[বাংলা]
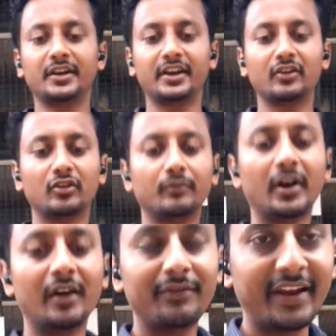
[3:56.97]
এরকম
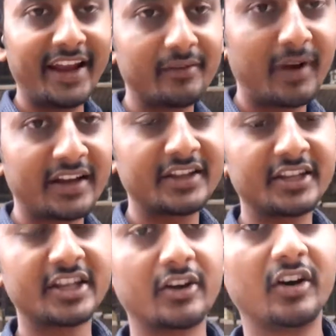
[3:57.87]
ফ্ল্যাট বাটি
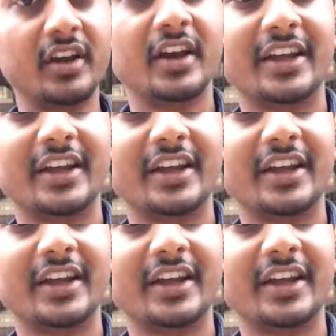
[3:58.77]
দিতে হয়